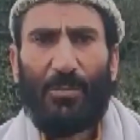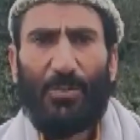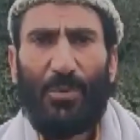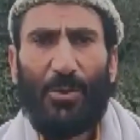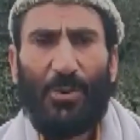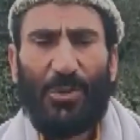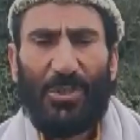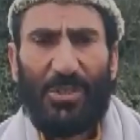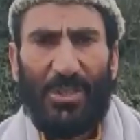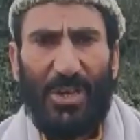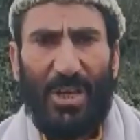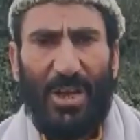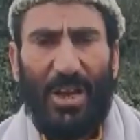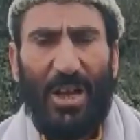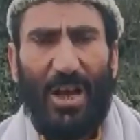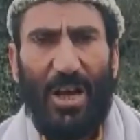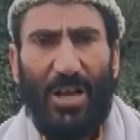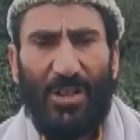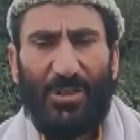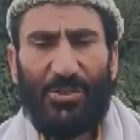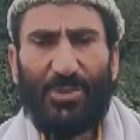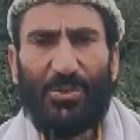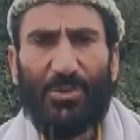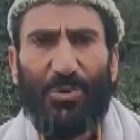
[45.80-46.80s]
बहुत सारे
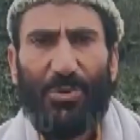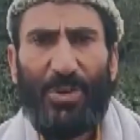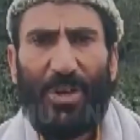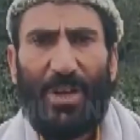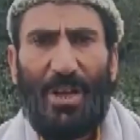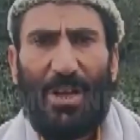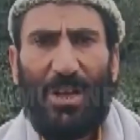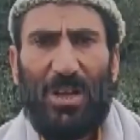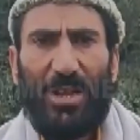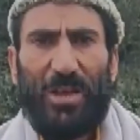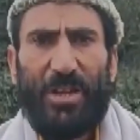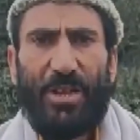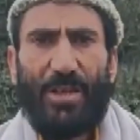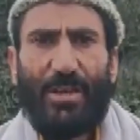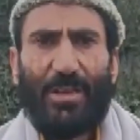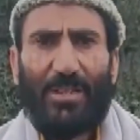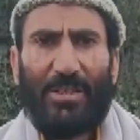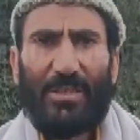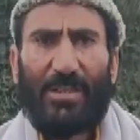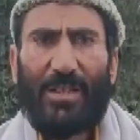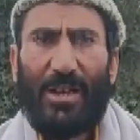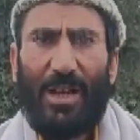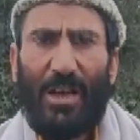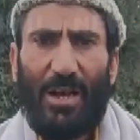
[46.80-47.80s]
हाई स्कूल है
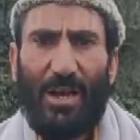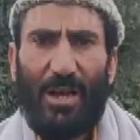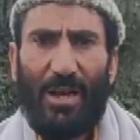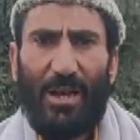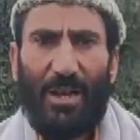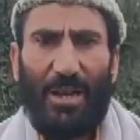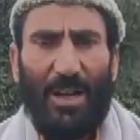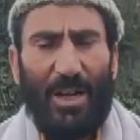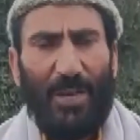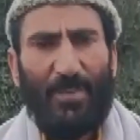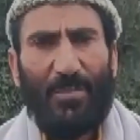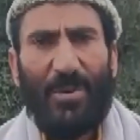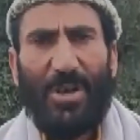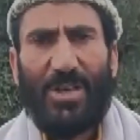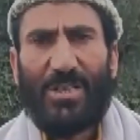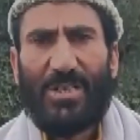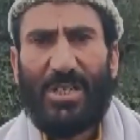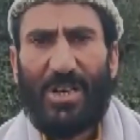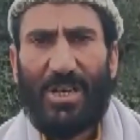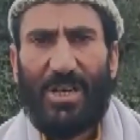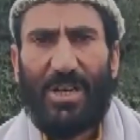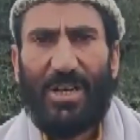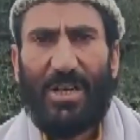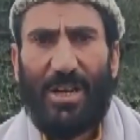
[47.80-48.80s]
जहाँ
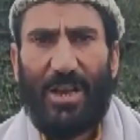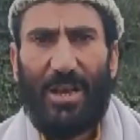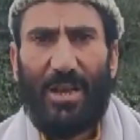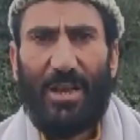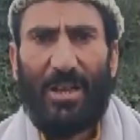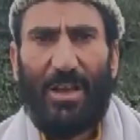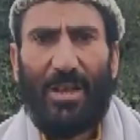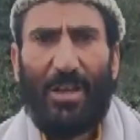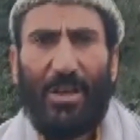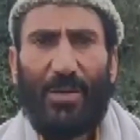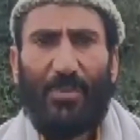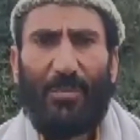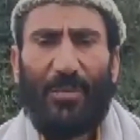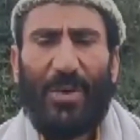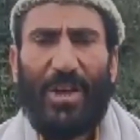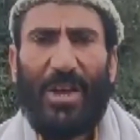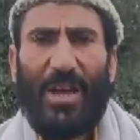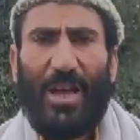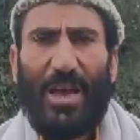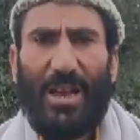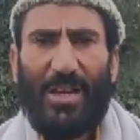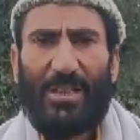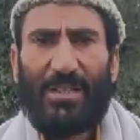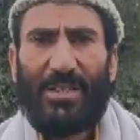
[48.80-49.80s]
हेडमास्टर नहीं है मैं
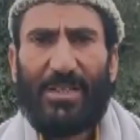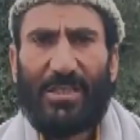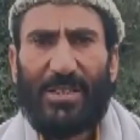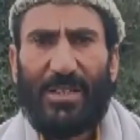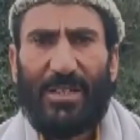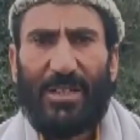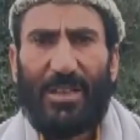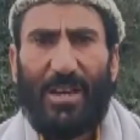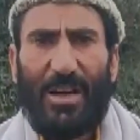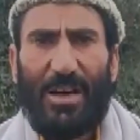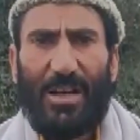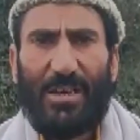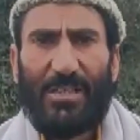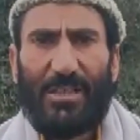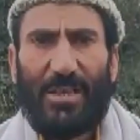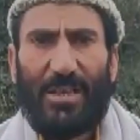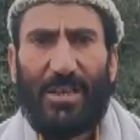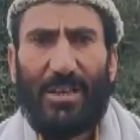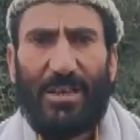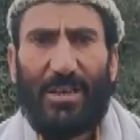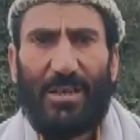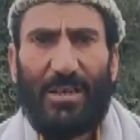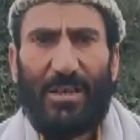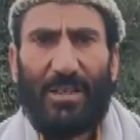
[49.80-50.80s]
एलजी सरकार
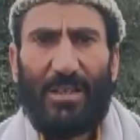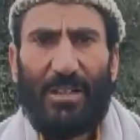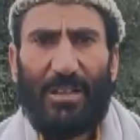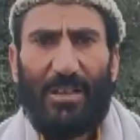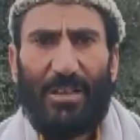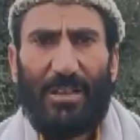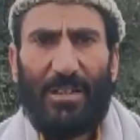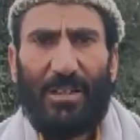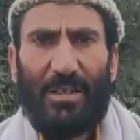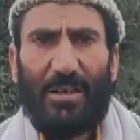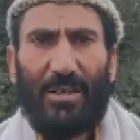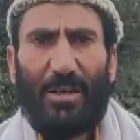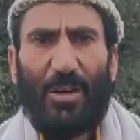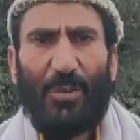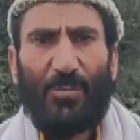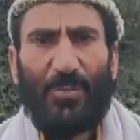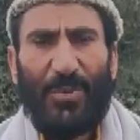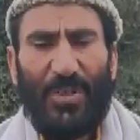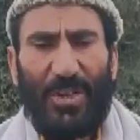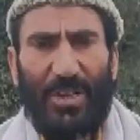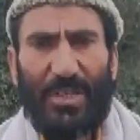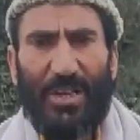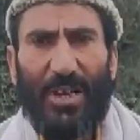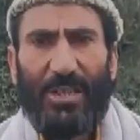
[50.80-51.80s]
से
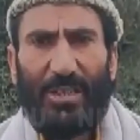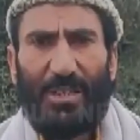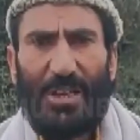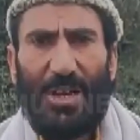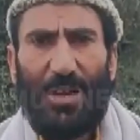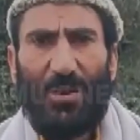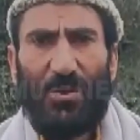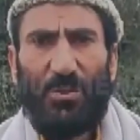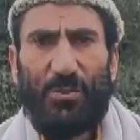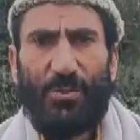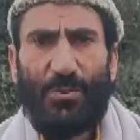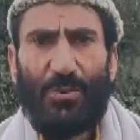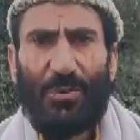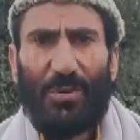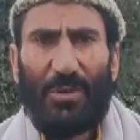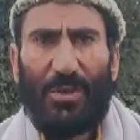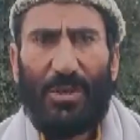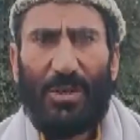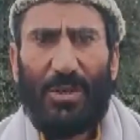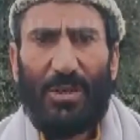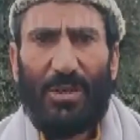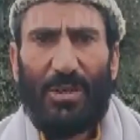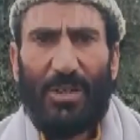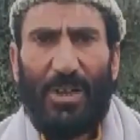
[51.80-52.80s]
अपील करता हूँ
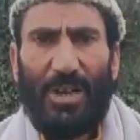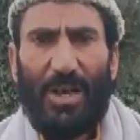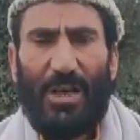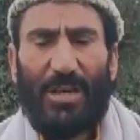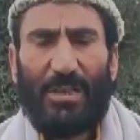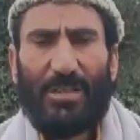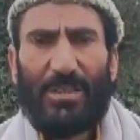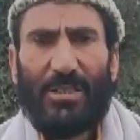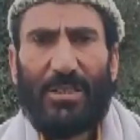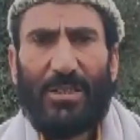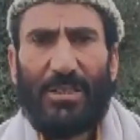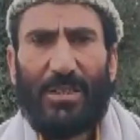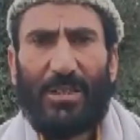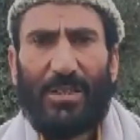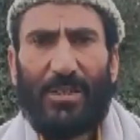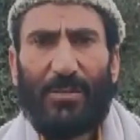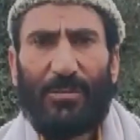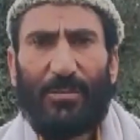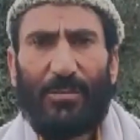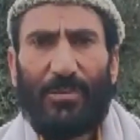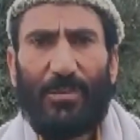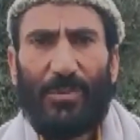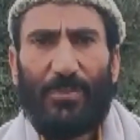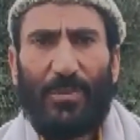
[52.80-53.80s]
एलजी
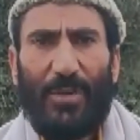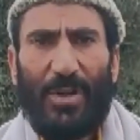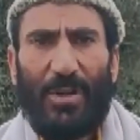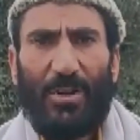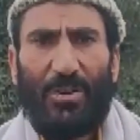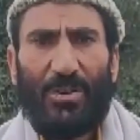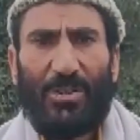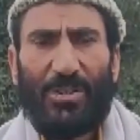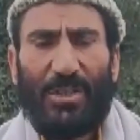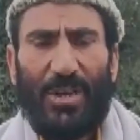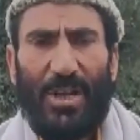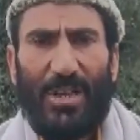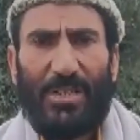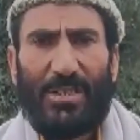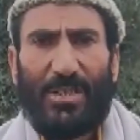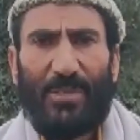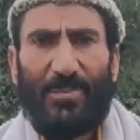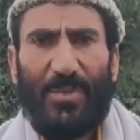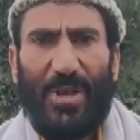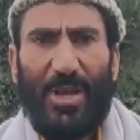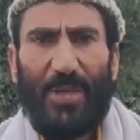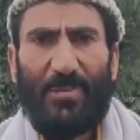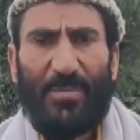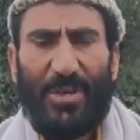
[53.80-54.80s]
मनोज सिन्हा से
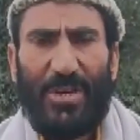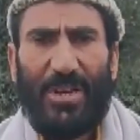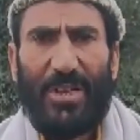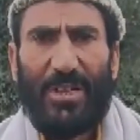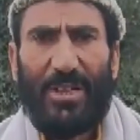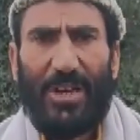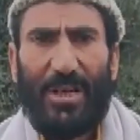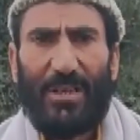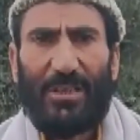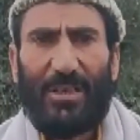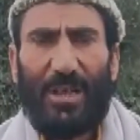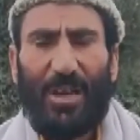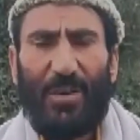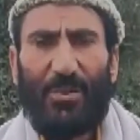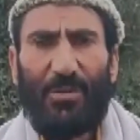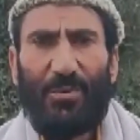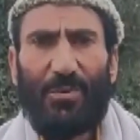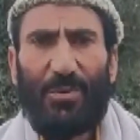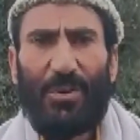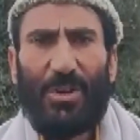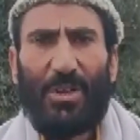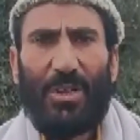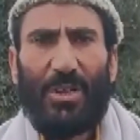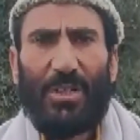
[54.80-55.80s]
मैं अपील ये करता
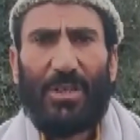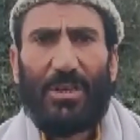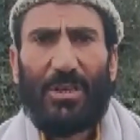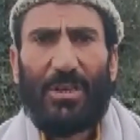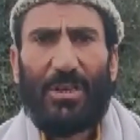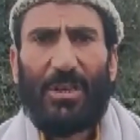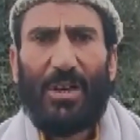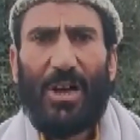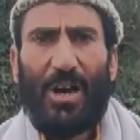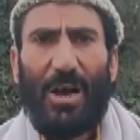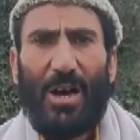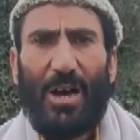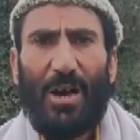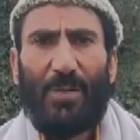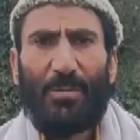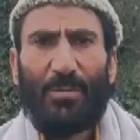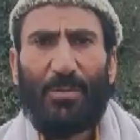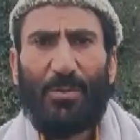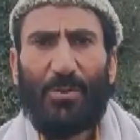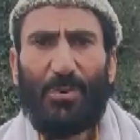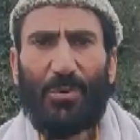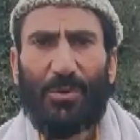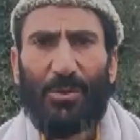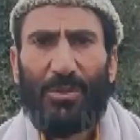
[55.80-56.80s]
हूँ कि आप
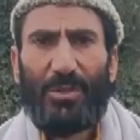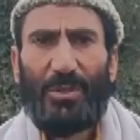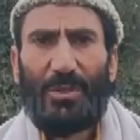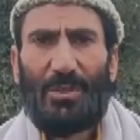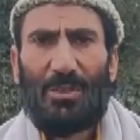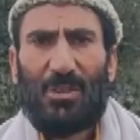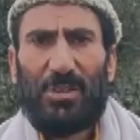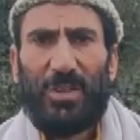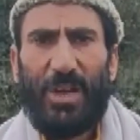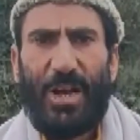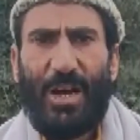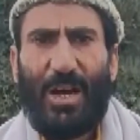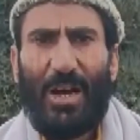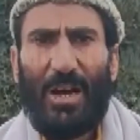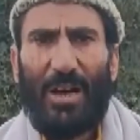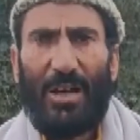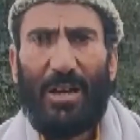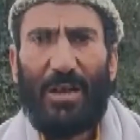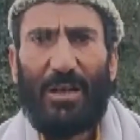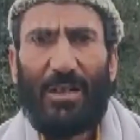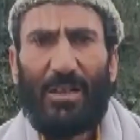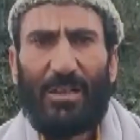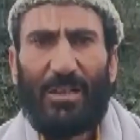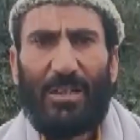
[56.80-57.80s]
खुद यहाँ
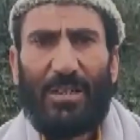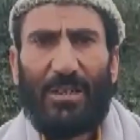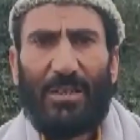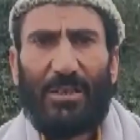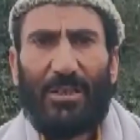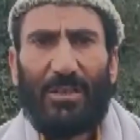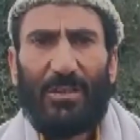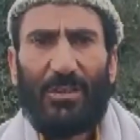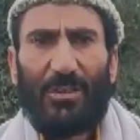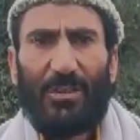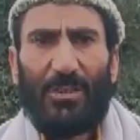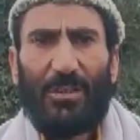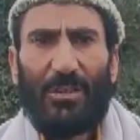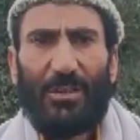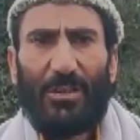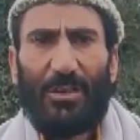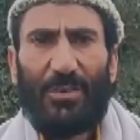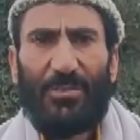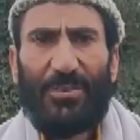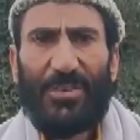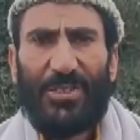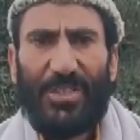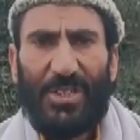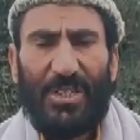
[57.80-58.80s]

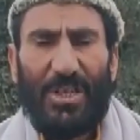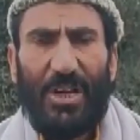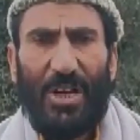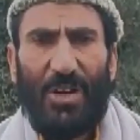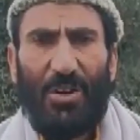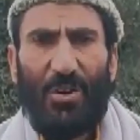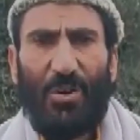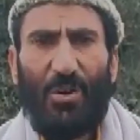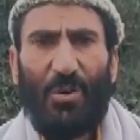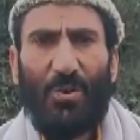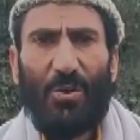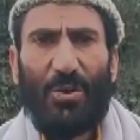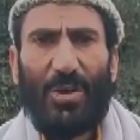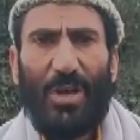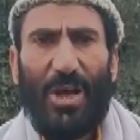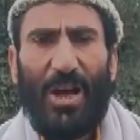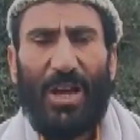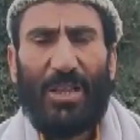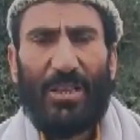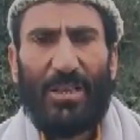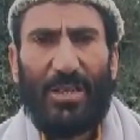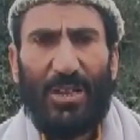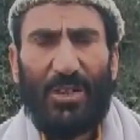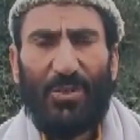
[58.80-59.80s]
विज़िट करो और
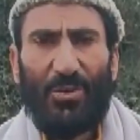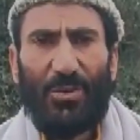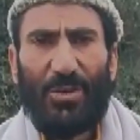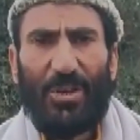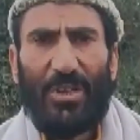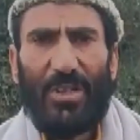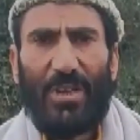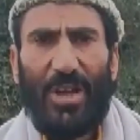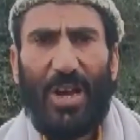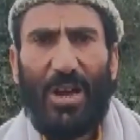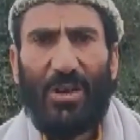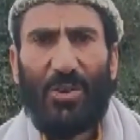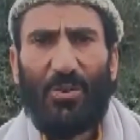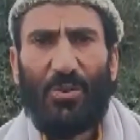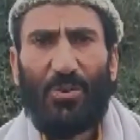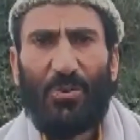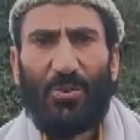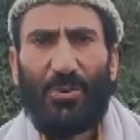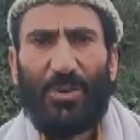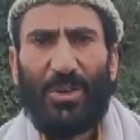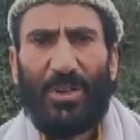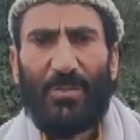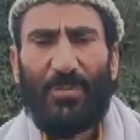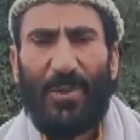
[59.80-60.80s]
यहाँ देखो कि यहाँ
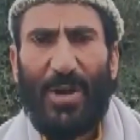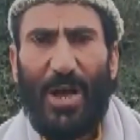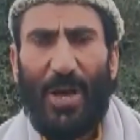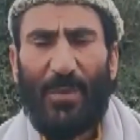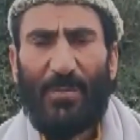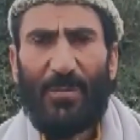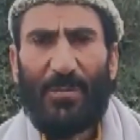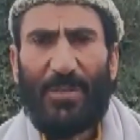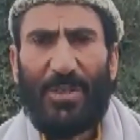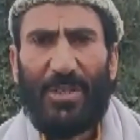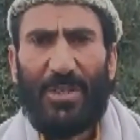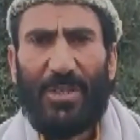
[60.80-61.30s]
लोगों की प्रॉब्लम